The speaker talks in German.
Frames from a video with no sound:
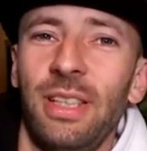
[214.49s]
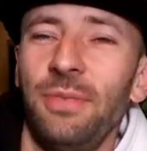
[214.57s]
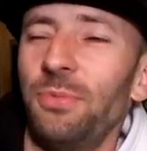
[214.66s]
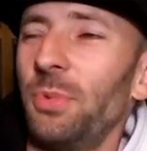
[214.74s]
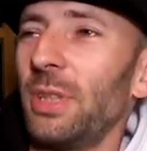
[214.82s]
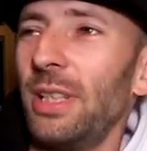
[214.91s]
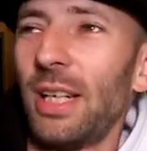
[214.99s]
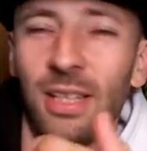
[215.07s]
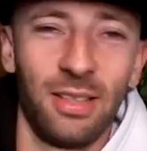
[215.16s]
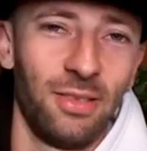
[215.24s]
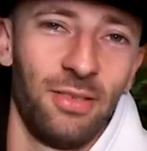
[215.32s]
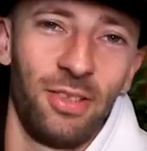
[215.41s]
wo du
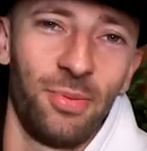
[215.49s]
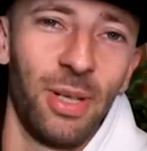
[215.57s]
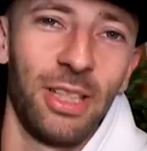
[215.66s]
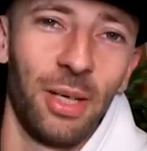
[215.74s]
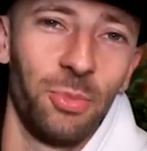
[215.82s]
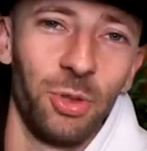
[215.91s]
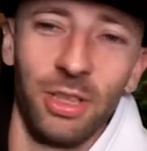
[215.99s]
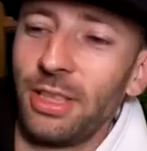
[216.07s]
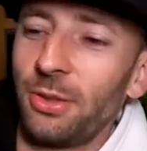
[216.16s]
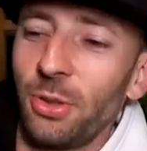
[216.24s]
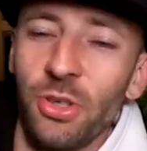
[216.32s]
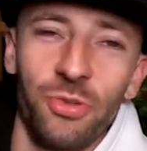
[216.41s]
nach zwei, drei Monaten
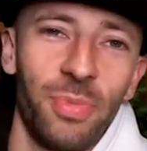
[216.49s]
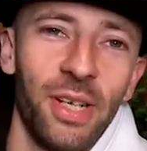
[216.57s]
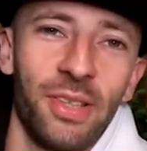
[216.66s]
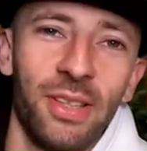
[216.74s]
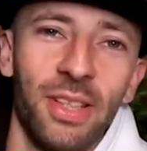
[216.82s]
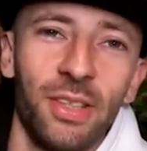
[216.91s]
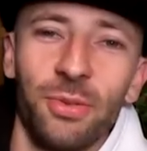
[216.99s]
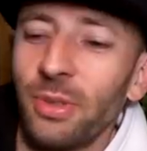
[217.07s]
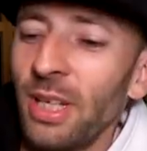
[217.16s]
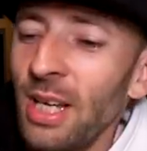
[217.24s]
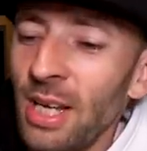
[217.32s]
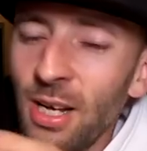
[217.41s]
die Tonne schmeißen kannst
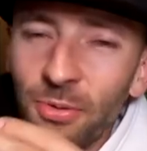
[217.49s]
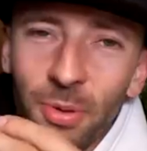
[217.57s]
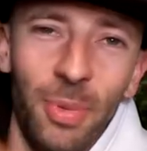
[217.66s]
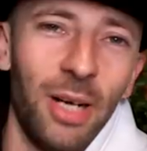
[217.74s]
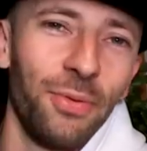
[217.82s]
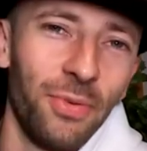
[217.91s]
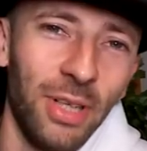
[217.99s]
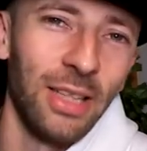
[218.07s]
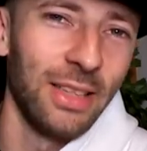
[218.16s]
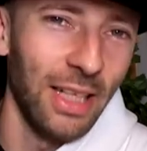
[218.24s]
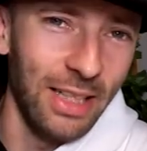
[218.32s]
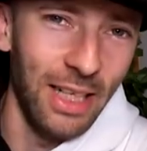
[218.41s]
und vom Anfang
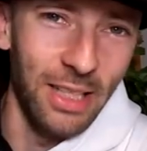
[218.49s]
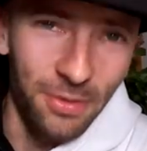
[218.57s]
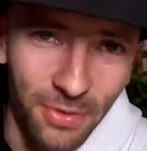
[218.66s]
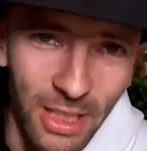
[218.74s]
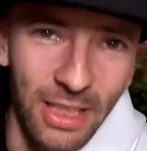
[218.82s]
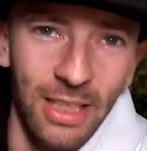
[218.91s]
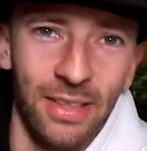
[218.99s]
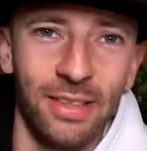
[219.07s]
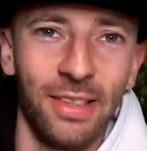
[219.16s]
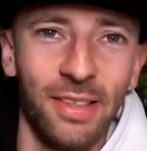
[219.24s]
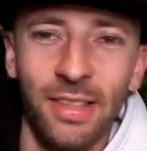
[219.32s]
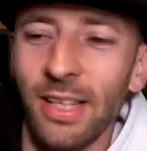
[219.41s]
an kein geiles Feeling
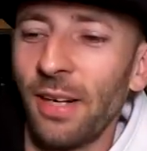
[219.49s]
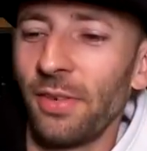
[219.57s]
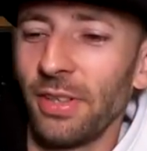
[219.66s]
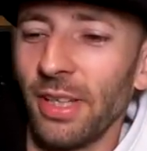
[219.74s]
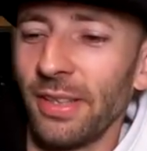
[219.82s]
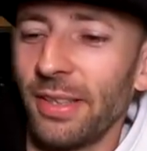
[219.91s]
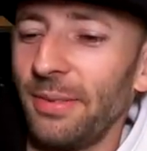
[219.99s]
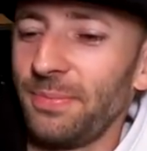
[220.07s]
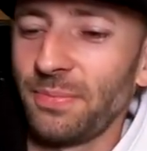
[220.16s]
hast. Das ist einfach das.